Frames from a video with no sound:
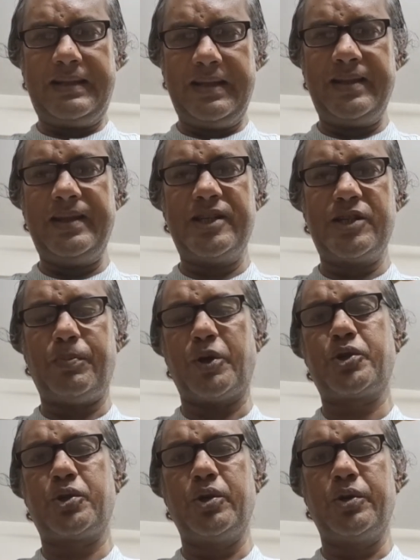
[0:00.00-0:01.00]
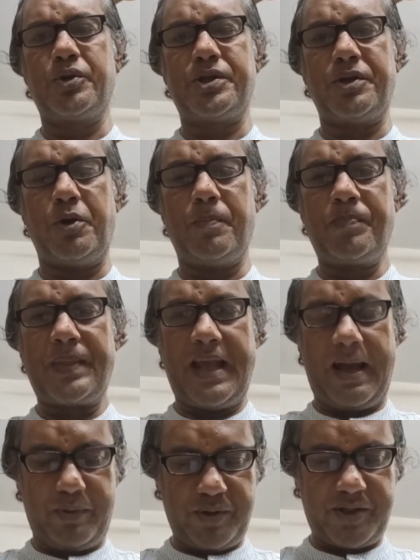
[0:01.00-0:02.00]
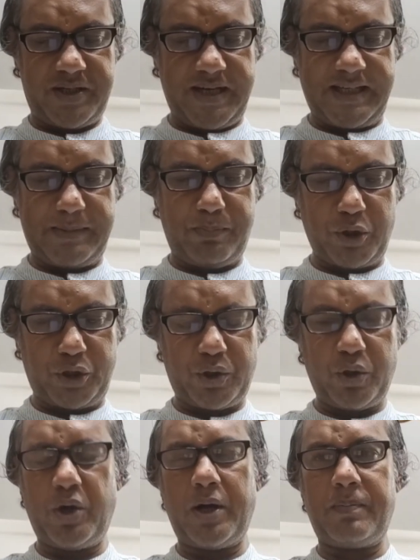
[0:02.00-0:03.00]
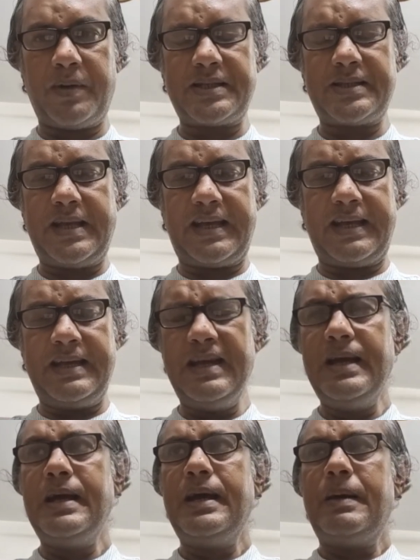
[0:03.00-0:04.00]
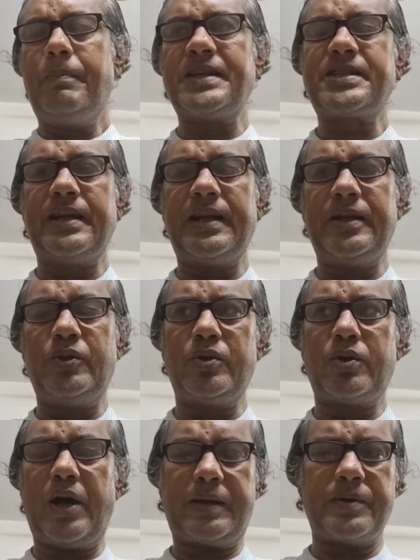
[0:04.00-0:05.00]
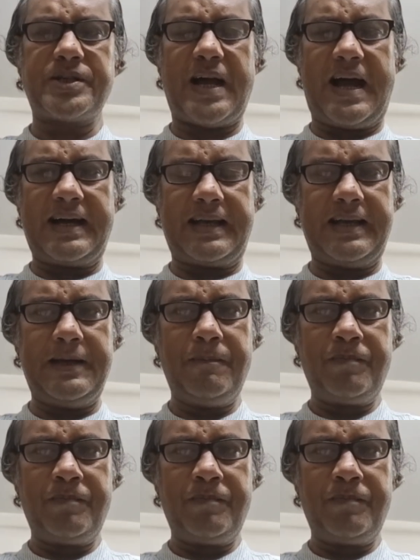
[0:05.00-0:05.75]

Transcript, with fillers: দিন দিন স্পষ্ট হয়ে উঠছিল এবং সেই স্পষ্ট হওয়ার মাঝ থেকেই মাঝখানে কয়েক মাস আগে